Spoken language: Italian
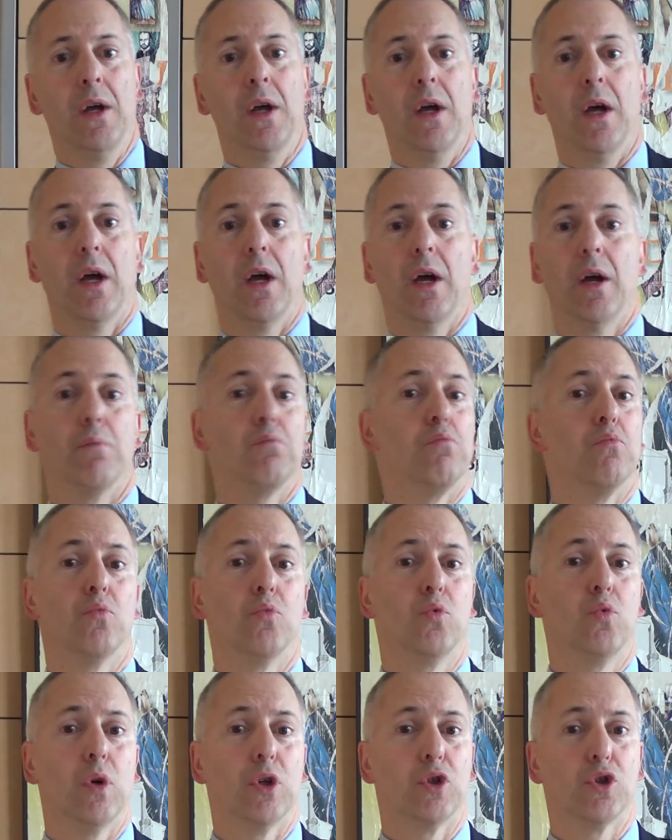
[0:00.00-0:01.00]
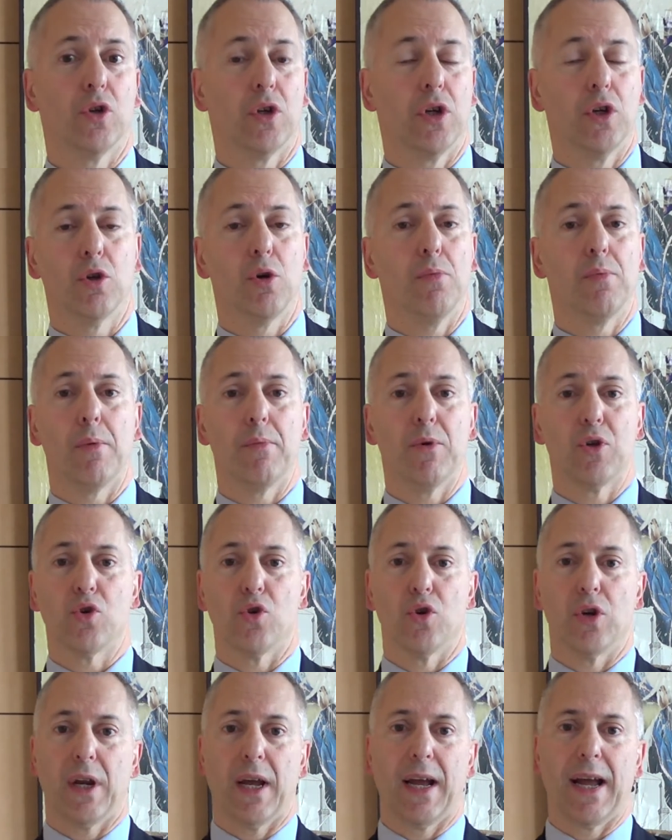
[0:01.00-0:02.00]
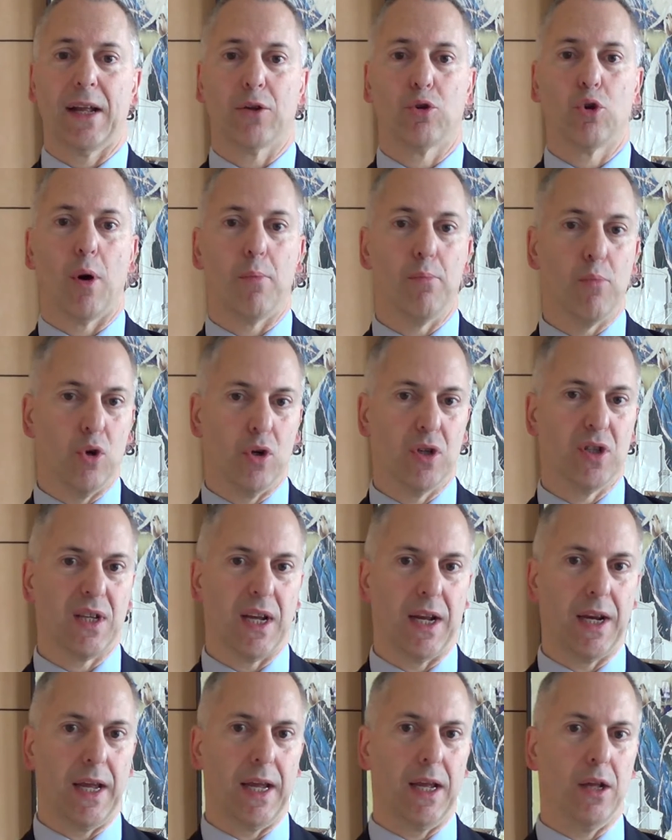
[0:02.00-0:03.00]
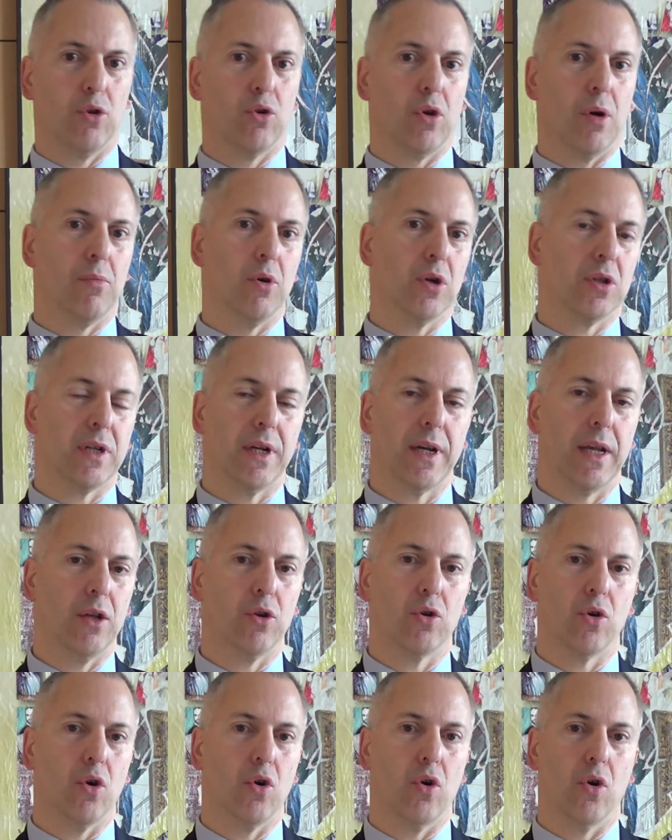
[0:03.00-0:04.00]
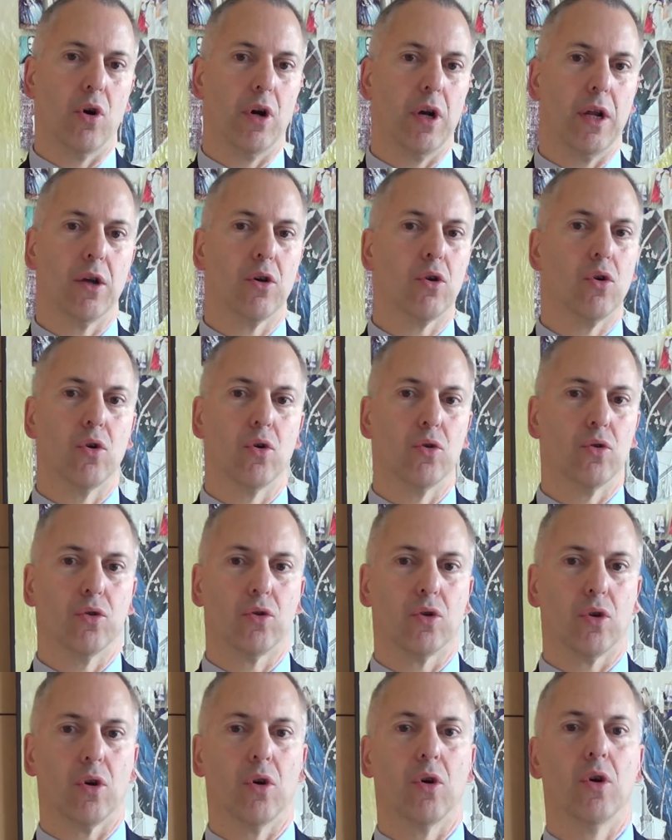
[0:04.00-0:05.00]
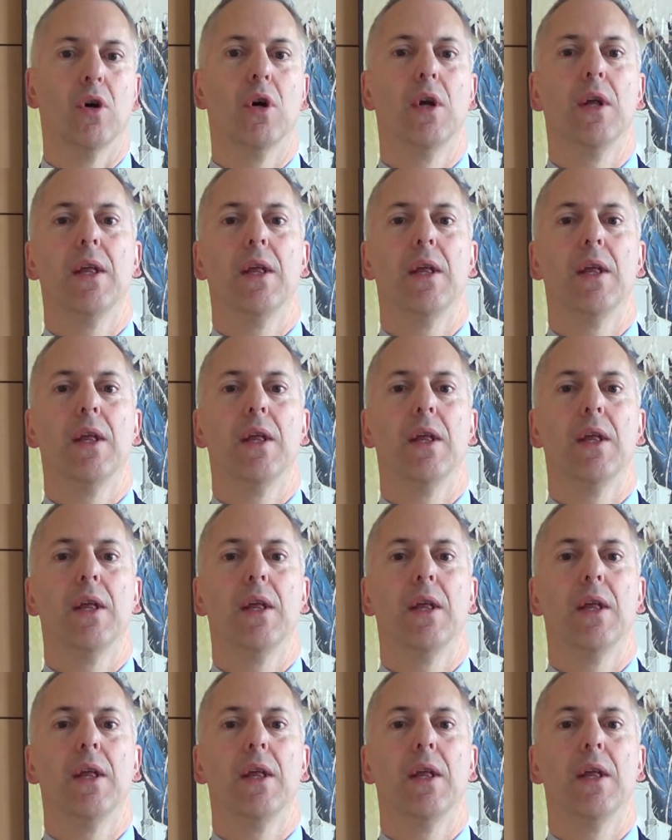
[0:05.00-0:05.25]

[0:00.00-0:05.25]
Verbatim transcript: Eh, due giorni dopo mi sono recato a Bolzaneto. A Bolzaneto l'incontro